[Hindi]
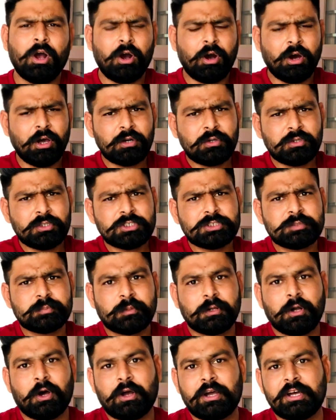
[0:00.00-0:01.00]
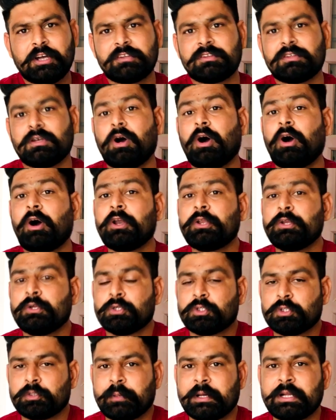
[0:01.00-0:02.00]
और कुछ ब्लॉगर्स और
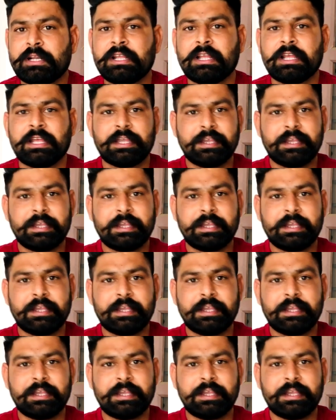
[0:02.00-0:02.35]
यूट्यूबर